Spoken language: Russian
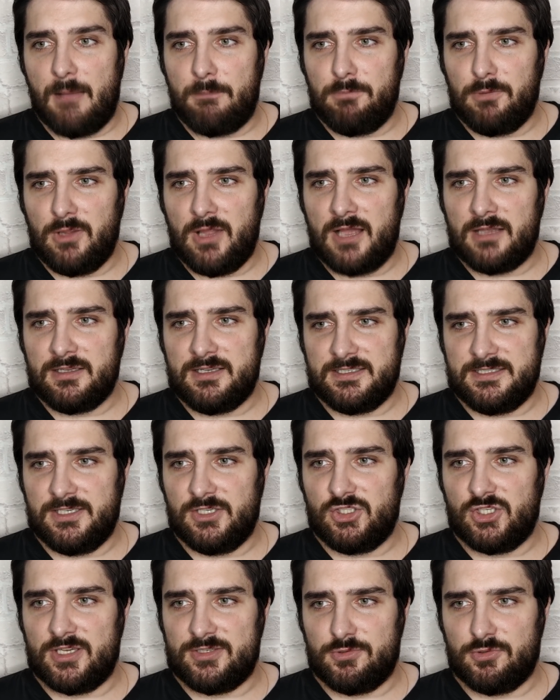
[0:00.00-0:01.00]
а планка
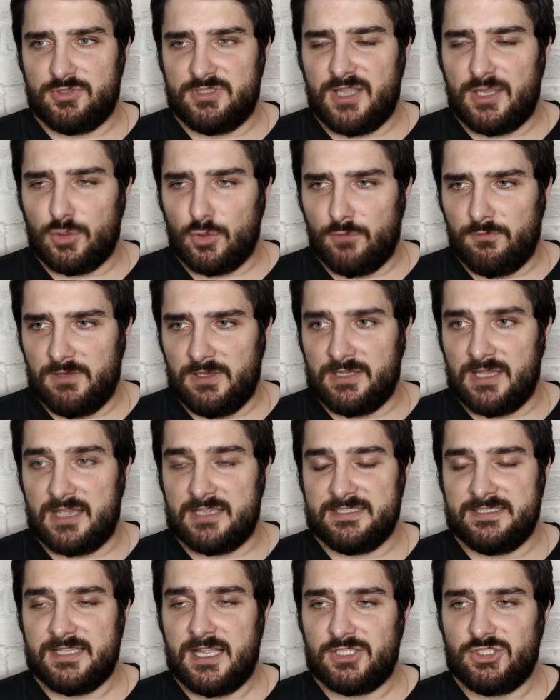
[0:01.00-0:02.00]
сейчас установлена
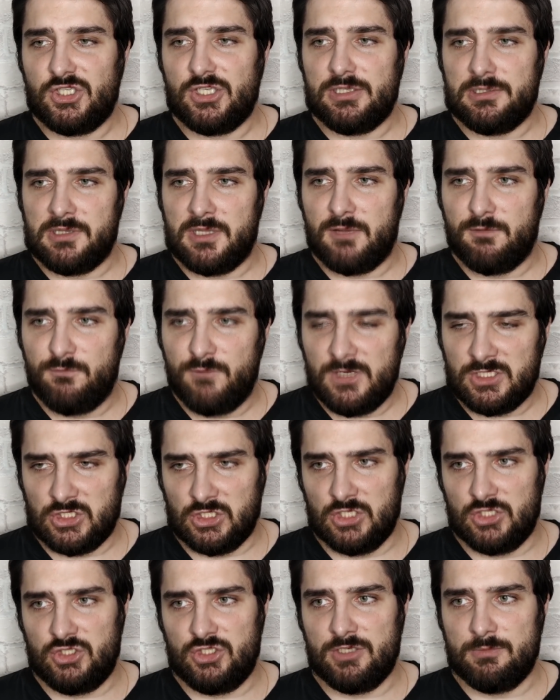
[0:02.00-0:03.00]
значительно выше,